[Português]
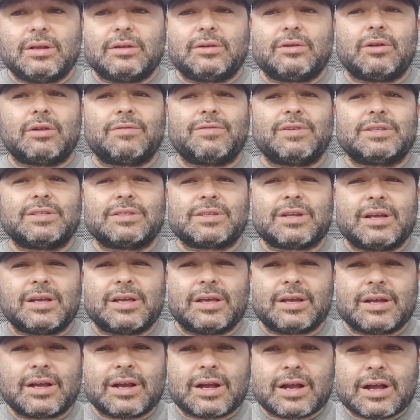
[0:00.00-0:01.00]
Então ela vai
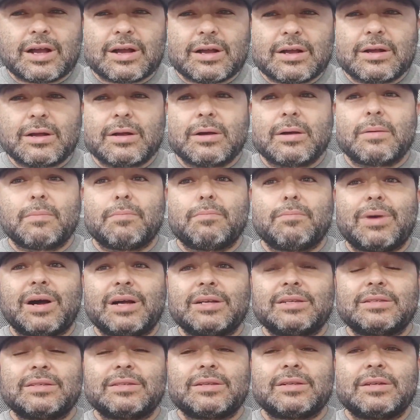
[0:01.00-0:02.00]
descarregar
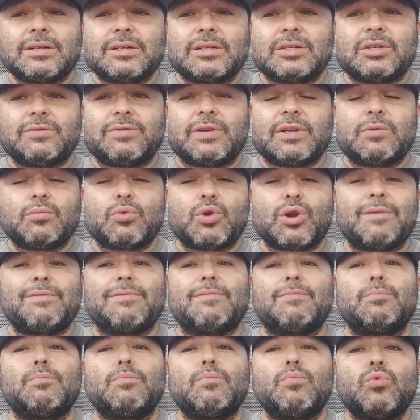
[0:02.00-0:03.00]
bastante, vai demorar
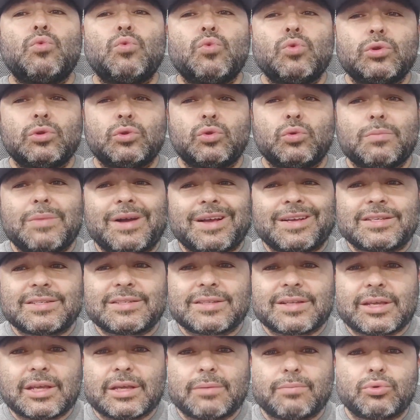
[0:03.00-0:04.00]
muito
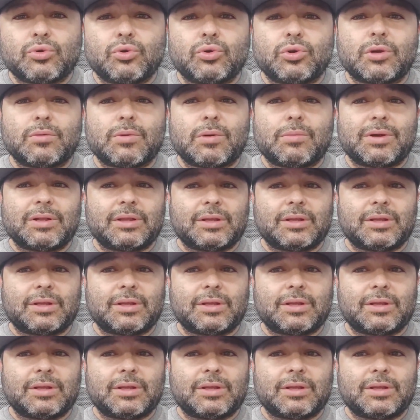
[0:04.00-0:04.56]
mais tempo do que uma